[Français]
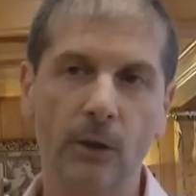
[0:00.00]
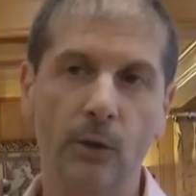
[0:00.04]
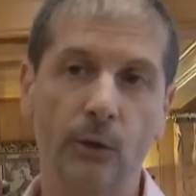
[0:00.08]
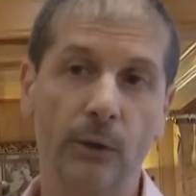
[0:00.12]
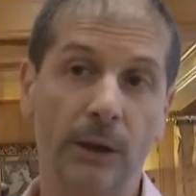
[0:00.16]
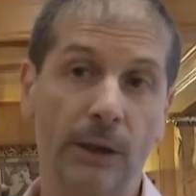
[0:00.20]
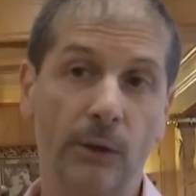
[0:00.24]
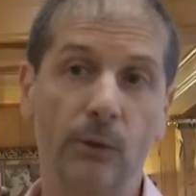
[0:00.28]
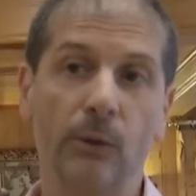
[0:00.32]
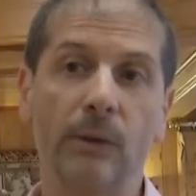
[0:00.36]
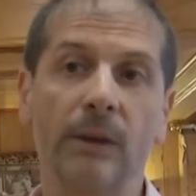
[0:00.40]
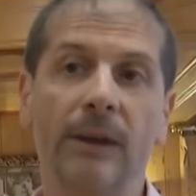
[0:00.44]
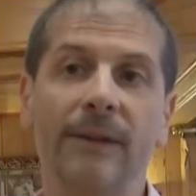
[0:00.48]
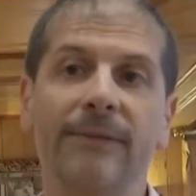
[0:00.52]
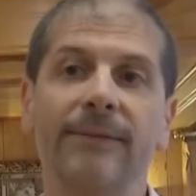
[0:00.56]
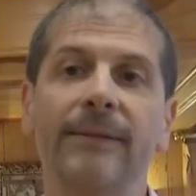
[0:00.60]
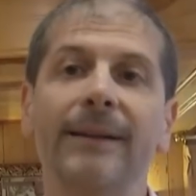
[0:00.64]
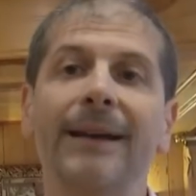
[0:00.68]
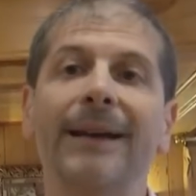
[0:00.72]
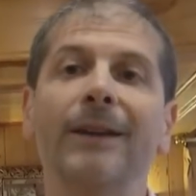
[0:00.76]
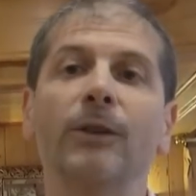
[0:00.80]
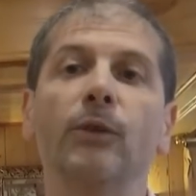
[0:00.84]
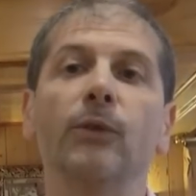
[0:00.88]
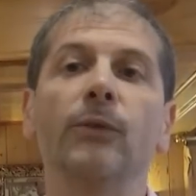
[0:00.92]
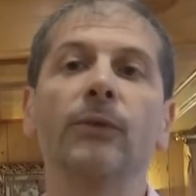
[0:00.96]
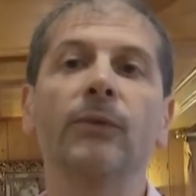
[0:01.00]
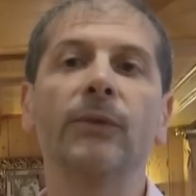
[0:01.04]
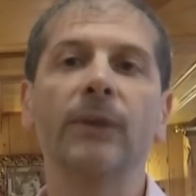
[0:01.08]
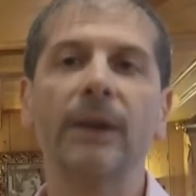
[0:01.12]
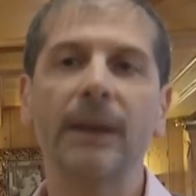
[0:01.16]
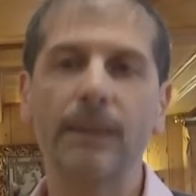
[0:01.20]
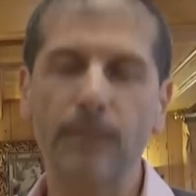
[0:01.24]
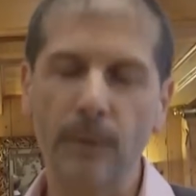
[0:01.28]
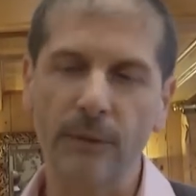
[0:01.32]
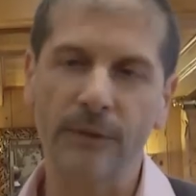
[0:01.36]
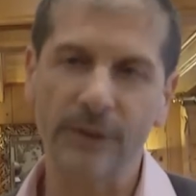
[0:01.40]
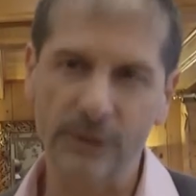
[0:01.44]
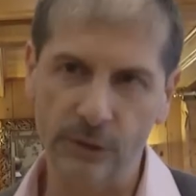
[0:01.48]
On a donc affaire à de
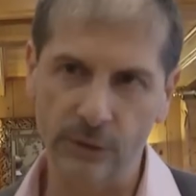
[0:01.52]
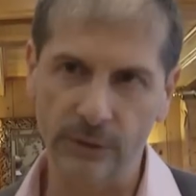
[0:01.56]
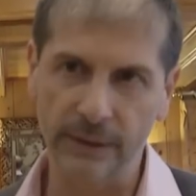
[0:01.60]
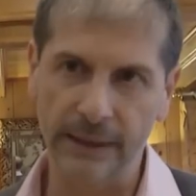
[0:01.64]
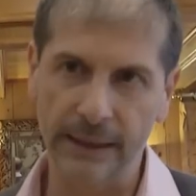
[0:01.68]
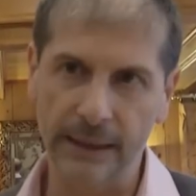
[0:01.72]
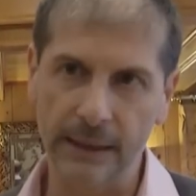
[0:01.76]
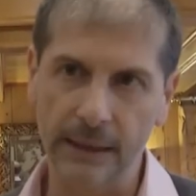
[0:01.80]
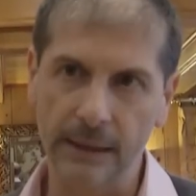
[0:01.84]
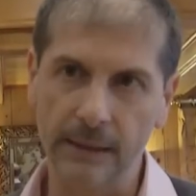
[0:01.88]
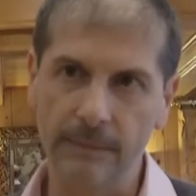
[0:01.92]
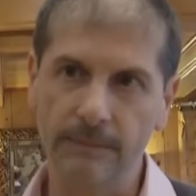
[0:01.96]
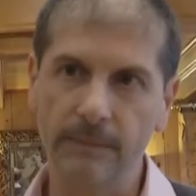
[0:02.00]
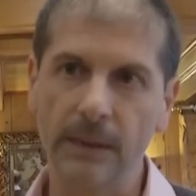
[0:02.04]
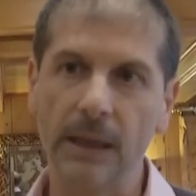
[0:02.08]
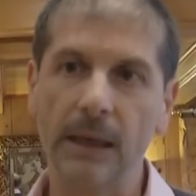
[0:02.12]
vrais professionnels.